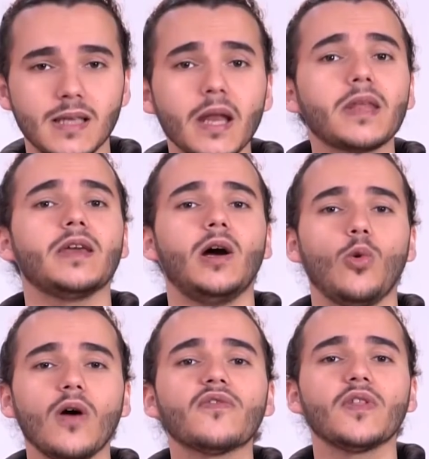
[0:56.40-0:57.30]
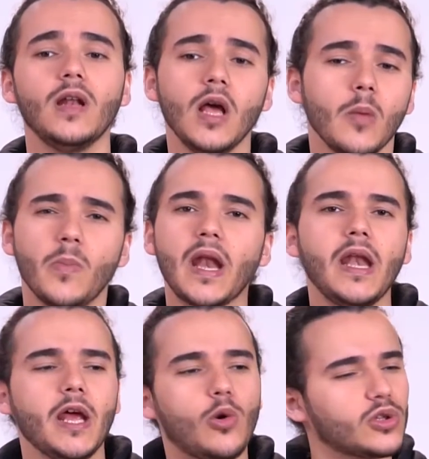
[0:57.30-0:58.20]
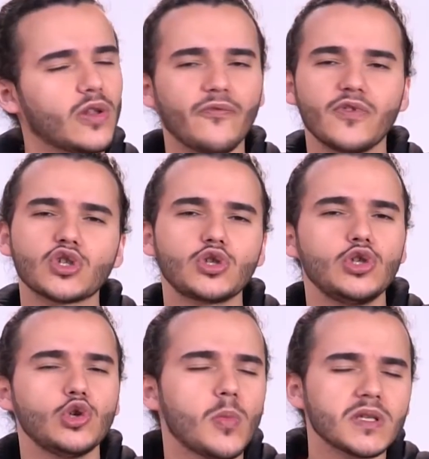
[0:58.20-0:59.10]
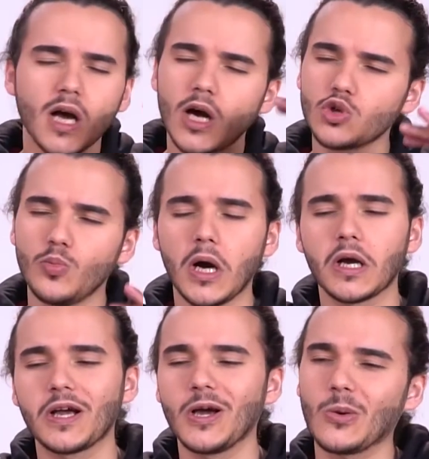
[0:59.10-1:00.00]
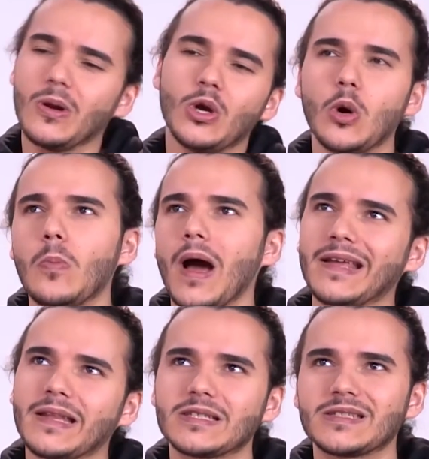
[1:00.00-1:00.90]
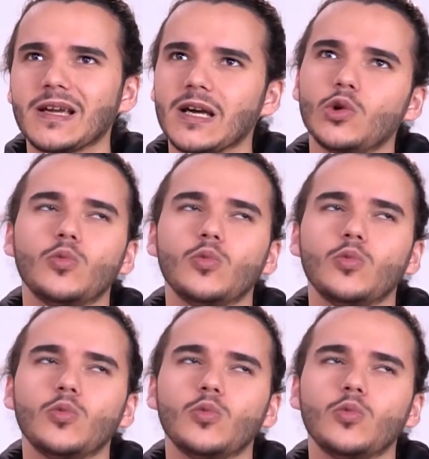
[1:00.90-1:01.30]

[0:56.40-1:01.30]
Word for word: اريح وافضل من اللي حيقعد يطفشني ومزاجه معكر واليوم ما يقدر يشتغل